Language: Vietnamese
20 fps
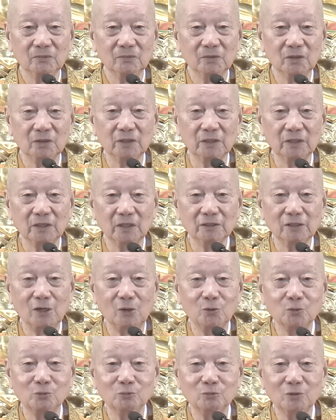Cho nên ở
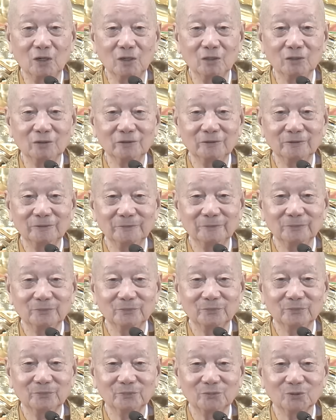đâu cũng có,
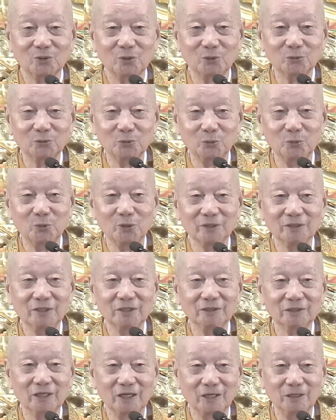có chùa
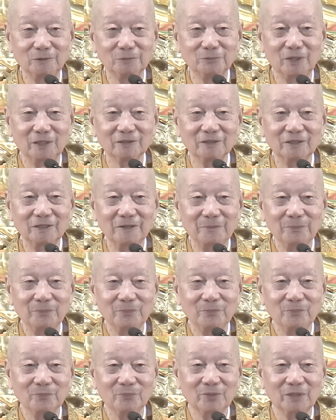để thờ Phật
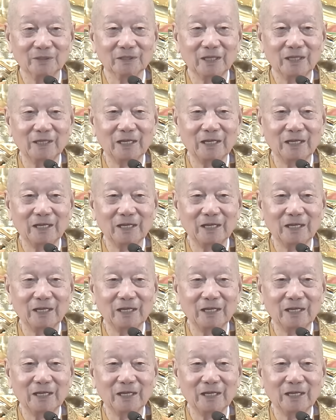mà ta